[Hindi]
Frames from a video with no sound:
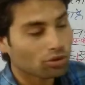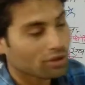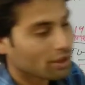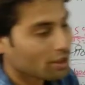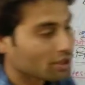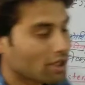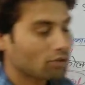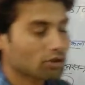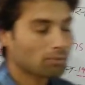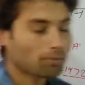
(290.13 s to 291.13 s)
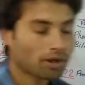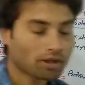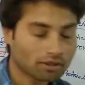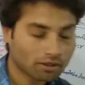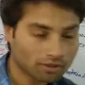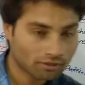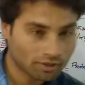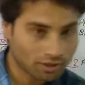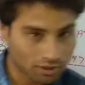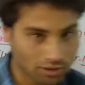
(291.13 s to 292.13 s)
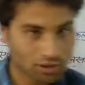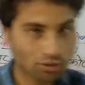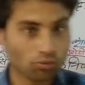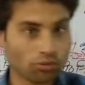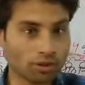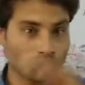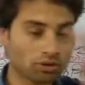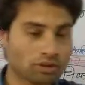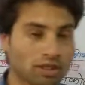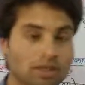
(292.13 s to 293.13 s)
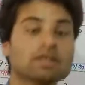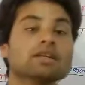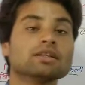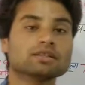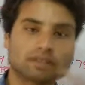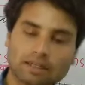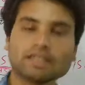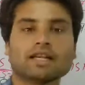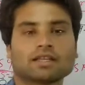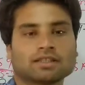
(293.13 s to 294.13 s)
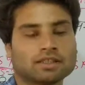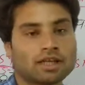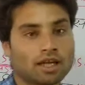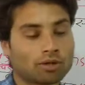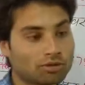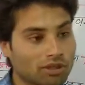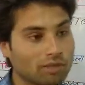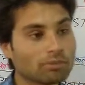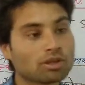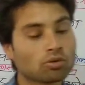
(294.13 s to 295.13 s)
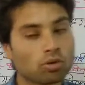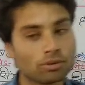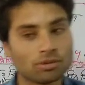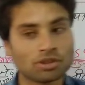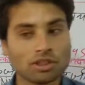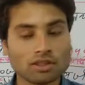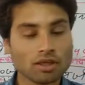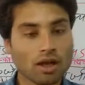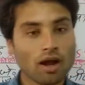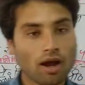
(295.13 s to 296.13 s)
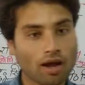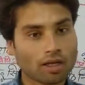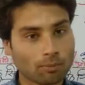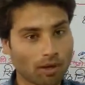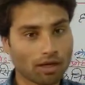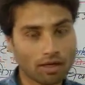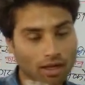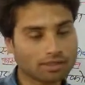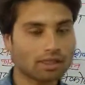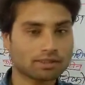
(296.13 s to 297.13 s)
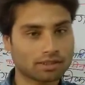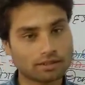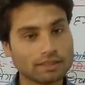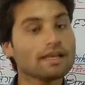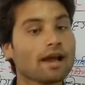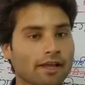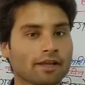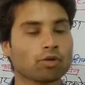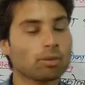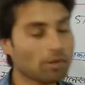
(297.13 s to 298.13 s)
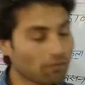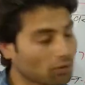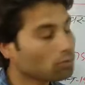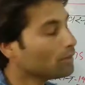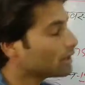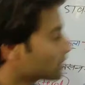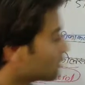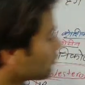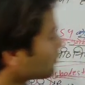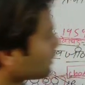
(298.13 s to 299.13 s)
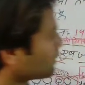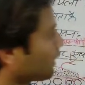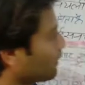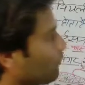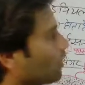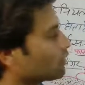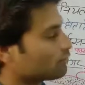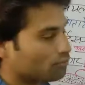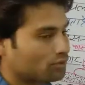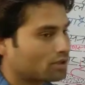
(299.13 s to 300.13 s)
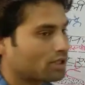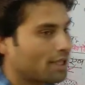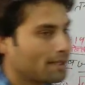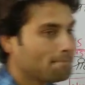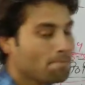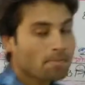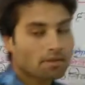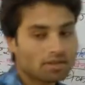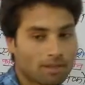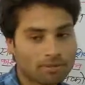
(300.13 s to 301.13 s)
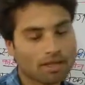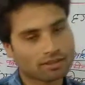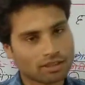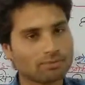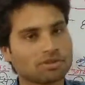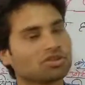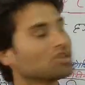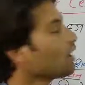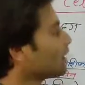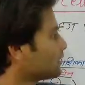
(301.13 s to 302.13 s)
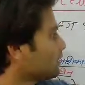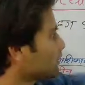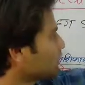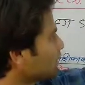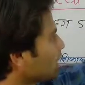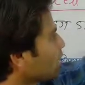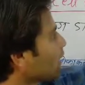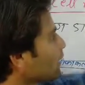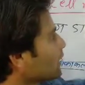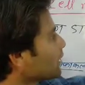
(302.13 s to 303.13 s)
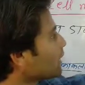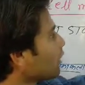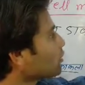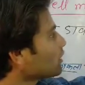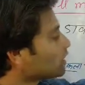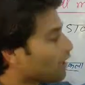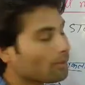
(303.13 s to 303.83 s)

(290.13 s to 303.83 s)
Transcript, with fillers: के चारों तरफ पारे संरचना को ही कोशिका झिल्ली कहा जाता है और झिल्ली में से कोई भी चीज़ आर पार आ जा सकती है कोई भी फीड मिनरल्स हो सकता है वाटर्स हो सकती हैं या भी अदर भी चीज़ें आ जा सकती हैं लेकिन क्या होता है यहाँ पे